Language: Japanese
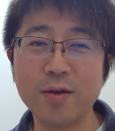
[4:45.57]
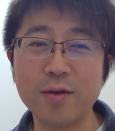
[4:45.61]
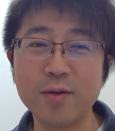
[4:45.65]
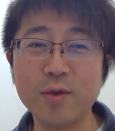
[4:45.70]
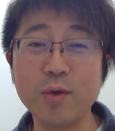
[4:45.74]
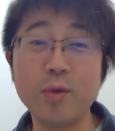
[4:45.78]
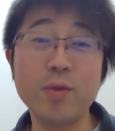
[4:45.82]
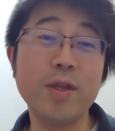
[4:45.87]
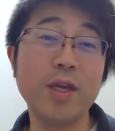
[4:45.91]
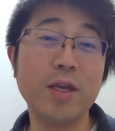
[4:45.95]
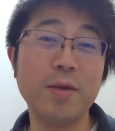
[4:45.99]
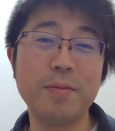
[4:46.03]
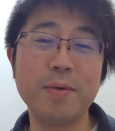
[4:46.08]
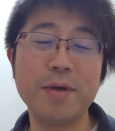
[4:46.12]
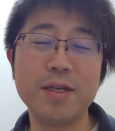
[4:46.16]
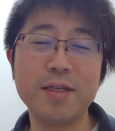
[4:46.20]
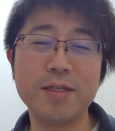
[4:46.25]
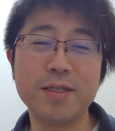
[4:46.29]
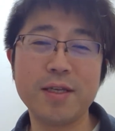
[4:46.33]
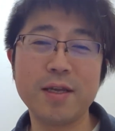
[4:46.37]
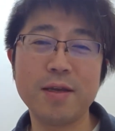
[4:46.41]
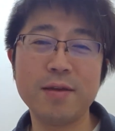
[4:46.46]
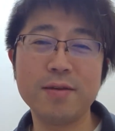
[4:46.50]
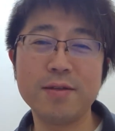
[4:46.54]
どんな
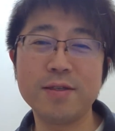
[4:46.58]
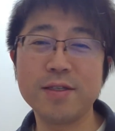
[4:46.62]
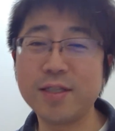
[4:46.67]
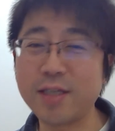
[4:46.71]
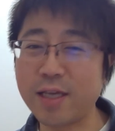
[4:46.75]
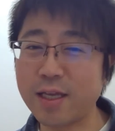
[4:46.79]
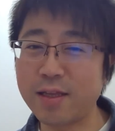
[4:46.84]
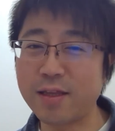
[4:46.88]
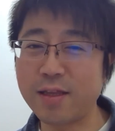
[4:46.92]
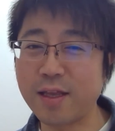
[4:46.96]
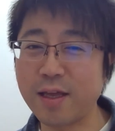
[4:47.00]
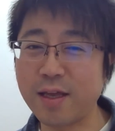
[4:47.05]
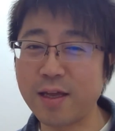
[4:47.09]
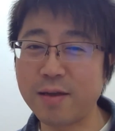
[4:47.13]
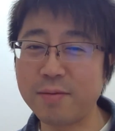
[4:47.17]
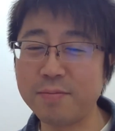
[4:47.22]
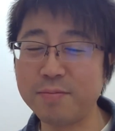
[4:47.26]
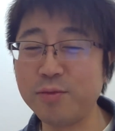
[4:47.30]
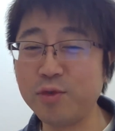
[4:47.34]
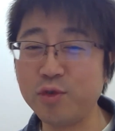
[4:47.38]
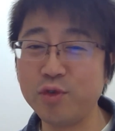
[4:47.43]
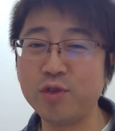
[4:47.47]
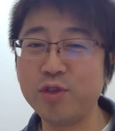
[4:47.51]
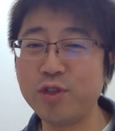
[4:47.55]
イメージで、
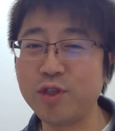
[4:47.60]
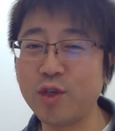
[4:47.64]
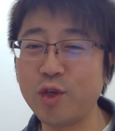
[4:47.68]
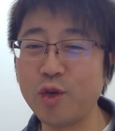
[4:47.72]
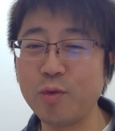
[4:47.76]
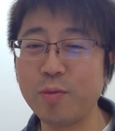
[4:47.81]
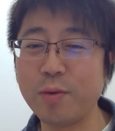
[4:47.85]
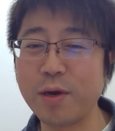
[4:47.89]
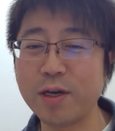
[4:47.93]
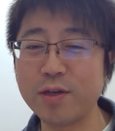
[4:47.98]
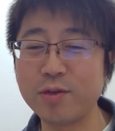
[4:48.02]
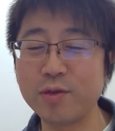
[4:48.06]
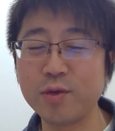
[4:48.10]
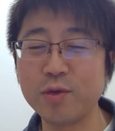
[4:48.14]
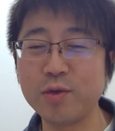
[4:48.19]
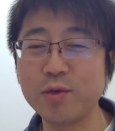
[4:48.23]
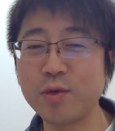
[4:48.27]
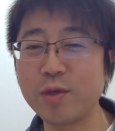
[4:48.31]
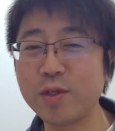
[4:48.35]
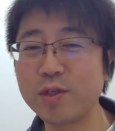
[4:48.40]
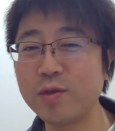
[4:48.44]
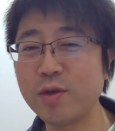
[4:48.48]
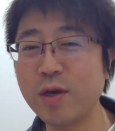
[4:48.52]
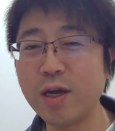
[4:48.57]
シャッター、月のマークの
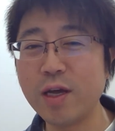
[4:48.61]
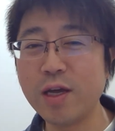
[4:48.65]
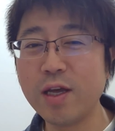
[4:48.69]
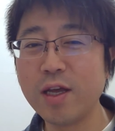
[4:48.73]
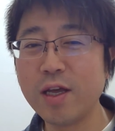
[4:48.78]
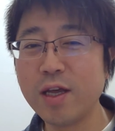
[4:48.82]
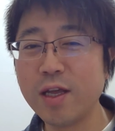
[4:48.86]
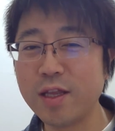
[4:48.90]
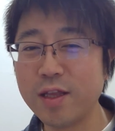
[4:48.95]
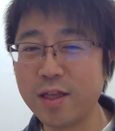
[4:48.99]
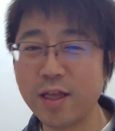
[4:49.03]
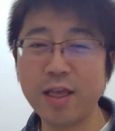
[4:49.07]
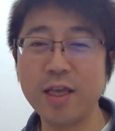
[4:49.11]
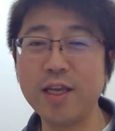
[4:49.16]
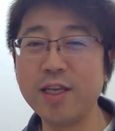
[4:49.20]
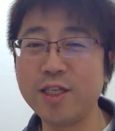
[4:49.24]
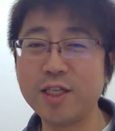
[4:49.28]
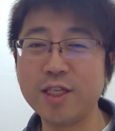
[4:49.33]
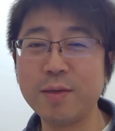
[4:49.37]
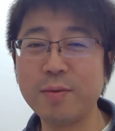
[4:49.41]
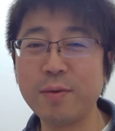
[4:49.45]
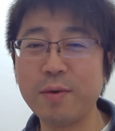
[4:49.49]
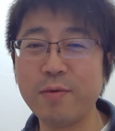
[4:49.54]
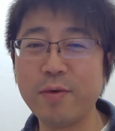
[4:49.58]
人たちは、ね、い
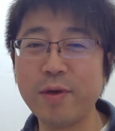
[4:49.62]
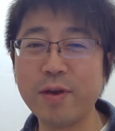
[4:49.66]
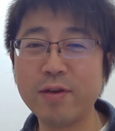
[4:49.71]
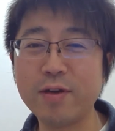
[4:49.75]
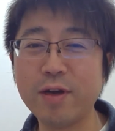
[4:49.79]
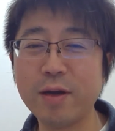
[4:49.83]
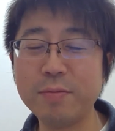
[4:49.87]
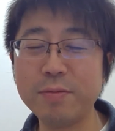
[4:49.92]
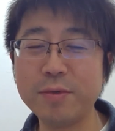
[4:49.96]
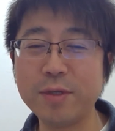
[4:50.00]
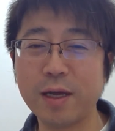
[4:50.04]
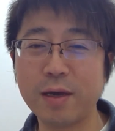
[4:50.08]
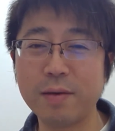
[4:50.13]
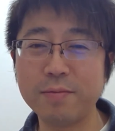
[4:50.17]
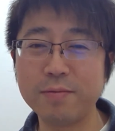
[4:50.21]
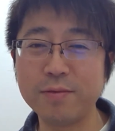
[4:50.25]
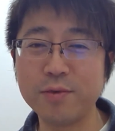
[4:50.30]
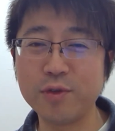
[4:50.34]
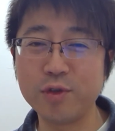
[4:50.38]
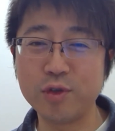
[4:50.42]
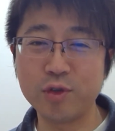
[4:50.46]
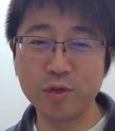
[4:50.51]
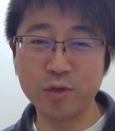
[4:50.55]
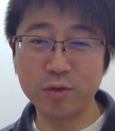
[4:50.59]
つでもウェルカムな
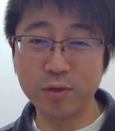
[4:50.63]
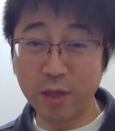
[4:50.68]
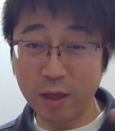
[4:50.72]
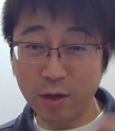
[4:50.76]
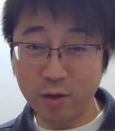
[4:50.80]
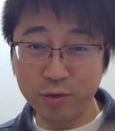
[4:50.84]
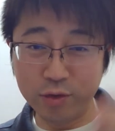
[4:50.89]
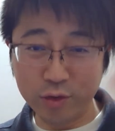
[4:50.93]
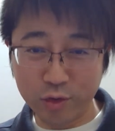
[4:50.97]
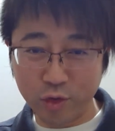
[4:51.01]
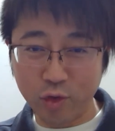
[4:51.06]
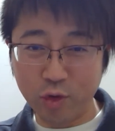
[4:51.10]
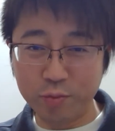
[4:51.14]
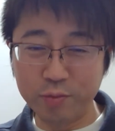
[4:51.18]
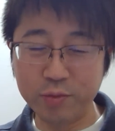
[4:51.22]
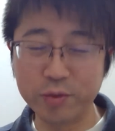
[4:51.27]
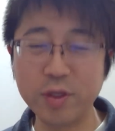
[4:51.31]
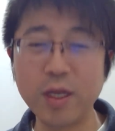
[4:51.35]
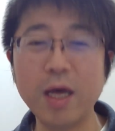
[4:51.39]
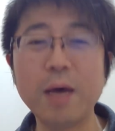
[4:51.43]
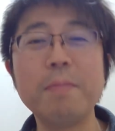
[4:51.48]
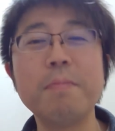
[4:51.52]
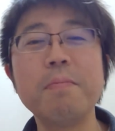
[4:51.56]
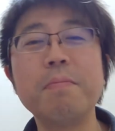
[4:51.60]
フルオープン
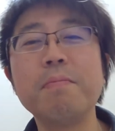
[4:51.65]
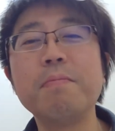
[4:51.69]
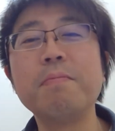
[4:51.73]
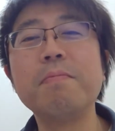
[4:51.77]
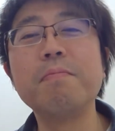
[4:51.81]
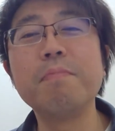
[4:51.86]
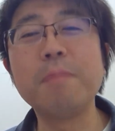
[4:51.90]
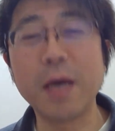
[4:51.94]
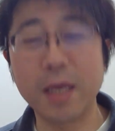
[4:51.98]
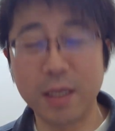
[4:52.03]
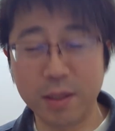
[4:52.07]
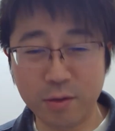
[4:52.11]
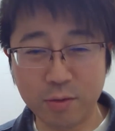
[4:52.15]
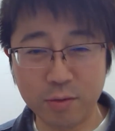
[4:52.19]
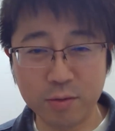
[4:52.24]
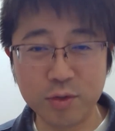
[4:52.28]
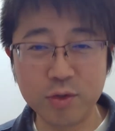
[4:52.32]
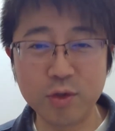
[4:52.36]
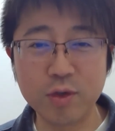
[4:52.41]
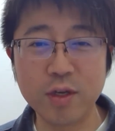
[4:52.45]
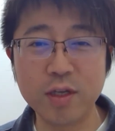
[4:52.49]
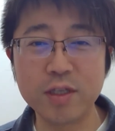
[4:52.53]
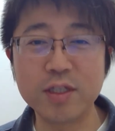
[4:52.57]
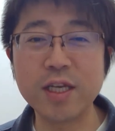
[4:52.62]
なマインド、
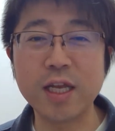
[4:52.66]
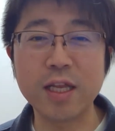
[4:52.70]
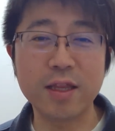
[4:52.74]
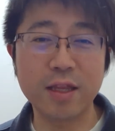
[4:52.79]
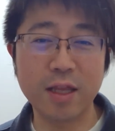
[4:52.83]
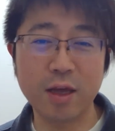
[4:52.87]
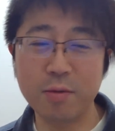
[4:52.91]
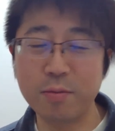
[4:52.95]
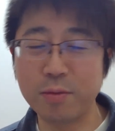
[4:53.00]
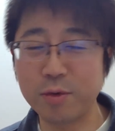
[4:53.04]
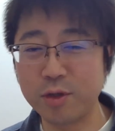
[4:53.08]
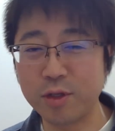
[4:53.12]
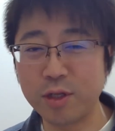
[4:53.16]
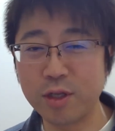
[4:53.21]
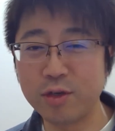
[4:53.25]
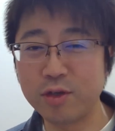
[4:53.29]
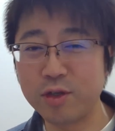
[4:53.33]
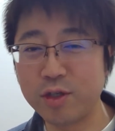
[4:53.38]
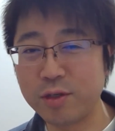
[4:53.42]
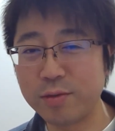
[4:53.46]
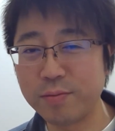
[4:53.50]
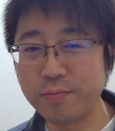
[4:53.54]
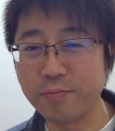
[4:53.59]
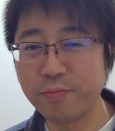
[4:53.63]
そういうようなシャッターを持ってる
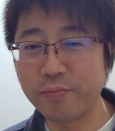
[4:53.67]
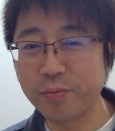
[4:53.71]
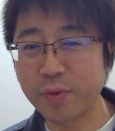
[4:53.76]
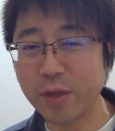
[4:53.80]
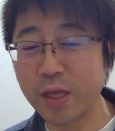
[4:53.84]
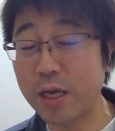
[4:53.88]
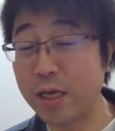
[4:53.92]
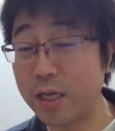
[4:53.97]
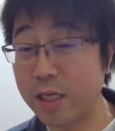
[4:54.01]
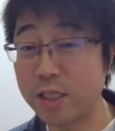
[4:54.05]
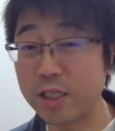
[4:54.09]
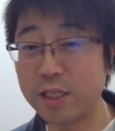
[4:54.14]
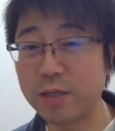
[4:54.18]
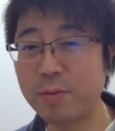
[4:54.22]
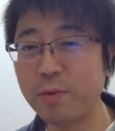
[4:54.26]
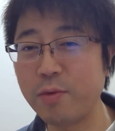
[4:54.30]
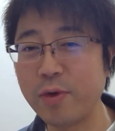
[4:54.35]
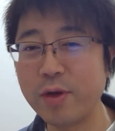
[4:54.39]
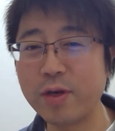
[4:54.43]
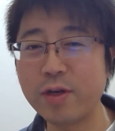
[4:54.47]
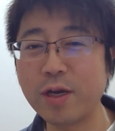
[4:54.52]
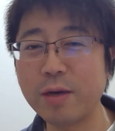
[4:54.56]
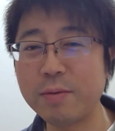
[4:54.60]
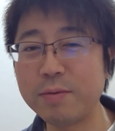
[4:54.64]
し、いつでも
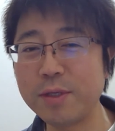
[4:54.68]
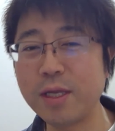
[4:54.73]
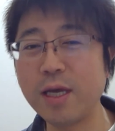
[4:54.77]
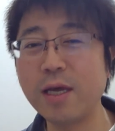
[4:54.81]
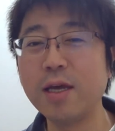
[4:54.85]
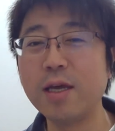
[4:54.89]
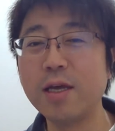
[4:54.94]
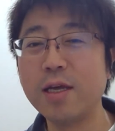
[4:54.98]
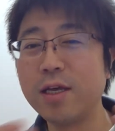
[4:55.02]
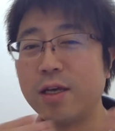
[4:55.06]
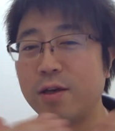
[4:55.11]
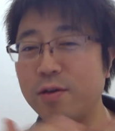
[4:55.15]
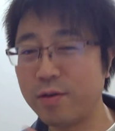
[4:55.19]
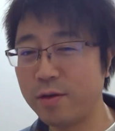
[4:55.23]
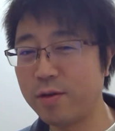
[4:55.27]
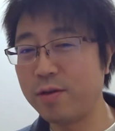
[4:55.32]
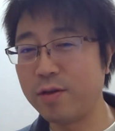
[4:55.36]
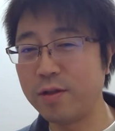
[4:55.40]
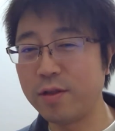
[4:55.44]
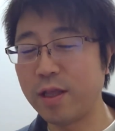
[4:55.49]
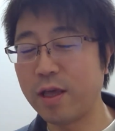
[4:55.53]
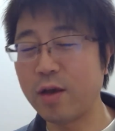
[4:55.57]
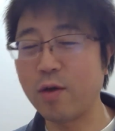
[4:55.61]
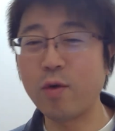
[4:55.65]
ウェルカムな、
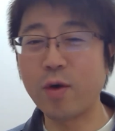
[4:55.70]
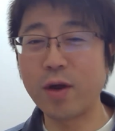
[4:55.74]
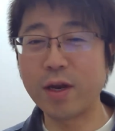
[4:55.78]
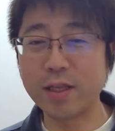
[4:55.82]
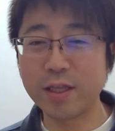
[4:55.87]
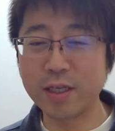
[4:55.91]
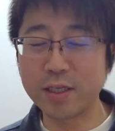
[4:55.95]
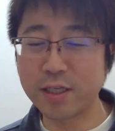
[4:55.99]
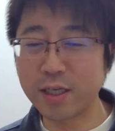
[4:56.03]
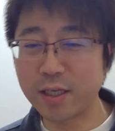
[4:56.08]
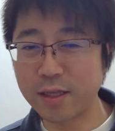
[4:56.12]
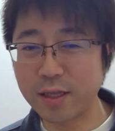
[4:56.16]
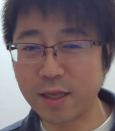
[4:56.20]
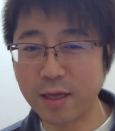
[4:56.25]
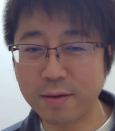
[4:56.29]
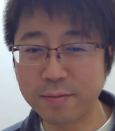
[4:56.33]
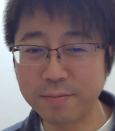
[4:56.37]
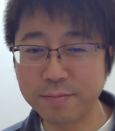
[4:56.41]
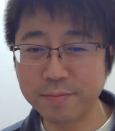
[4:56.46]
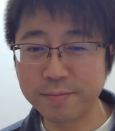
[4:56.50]
壊れたシャッター。